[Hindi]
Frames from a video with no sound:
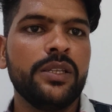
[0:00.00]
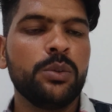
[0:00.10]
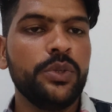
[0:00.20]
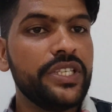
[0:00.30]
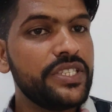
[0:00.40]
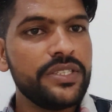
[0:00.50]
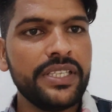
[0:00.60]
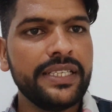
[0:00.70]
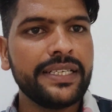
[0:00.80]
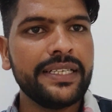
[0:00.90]
तो ये चीज़
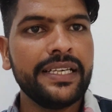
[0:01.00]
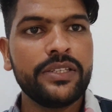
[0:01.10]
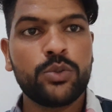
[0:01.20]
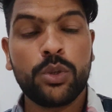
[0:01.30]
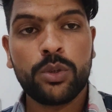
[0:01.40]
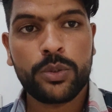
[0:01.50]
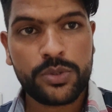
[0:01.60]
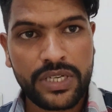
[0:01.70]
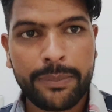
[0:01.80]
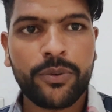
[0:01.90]
नहीं करनी है जो
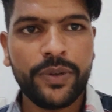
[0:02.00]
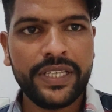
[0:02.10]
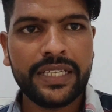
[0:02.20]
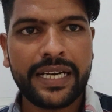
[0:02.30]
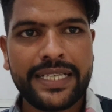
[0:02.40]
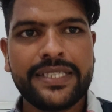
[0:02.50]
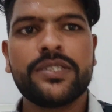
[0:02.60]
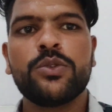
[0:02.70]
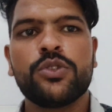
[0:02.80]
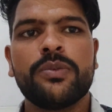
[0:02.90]
क्वेश्चन आपको नहीं आ रहा है जिस
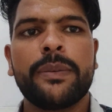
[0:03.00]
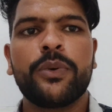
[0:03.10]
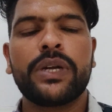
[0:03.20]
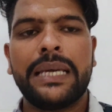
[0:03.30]
क्वेश्चन में आपको